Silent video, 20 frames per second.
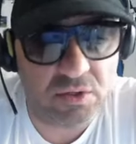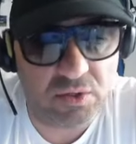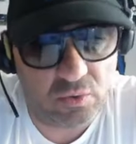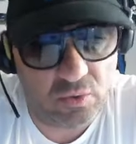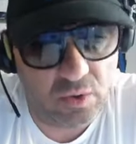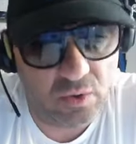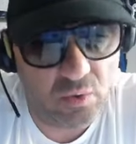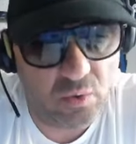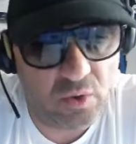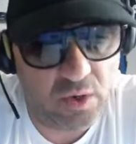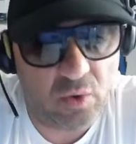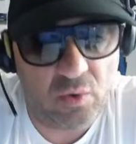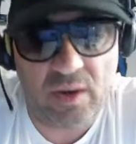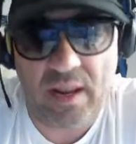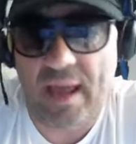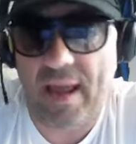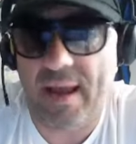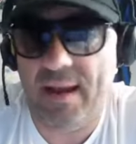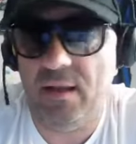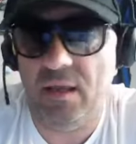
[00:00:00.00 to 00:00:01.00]
sono ancora
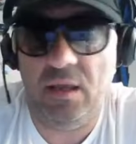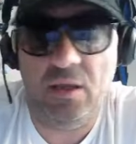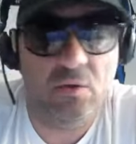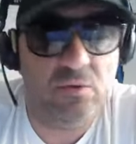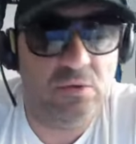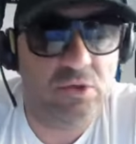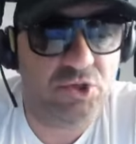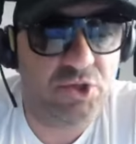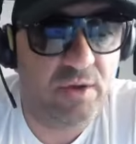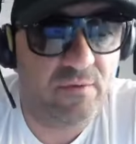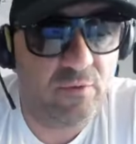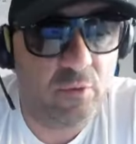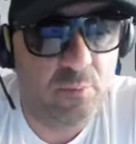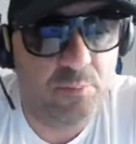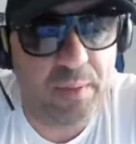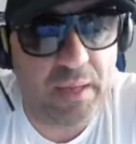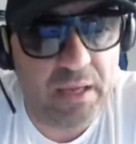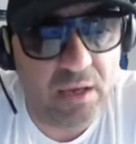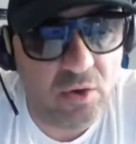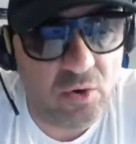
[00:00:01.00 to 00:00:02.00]
online, io
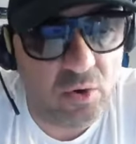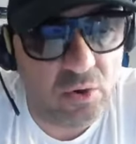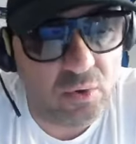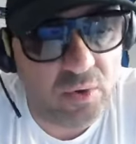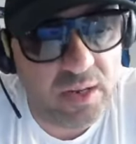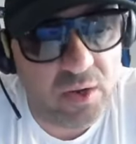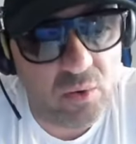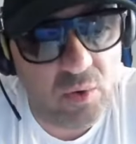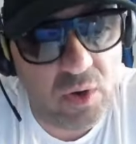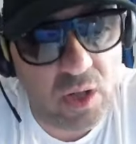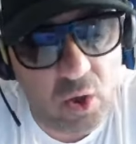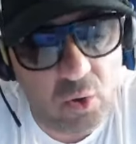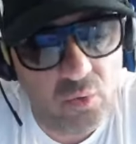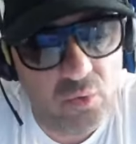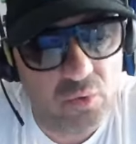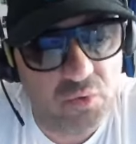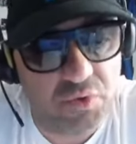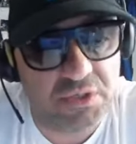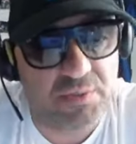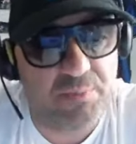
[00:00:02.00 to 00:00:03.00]
dicevo Pinco non è una
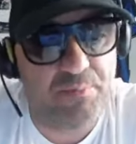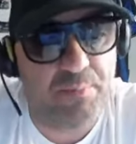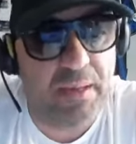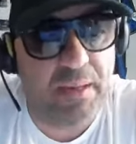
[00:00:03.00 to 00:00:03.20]
onlus,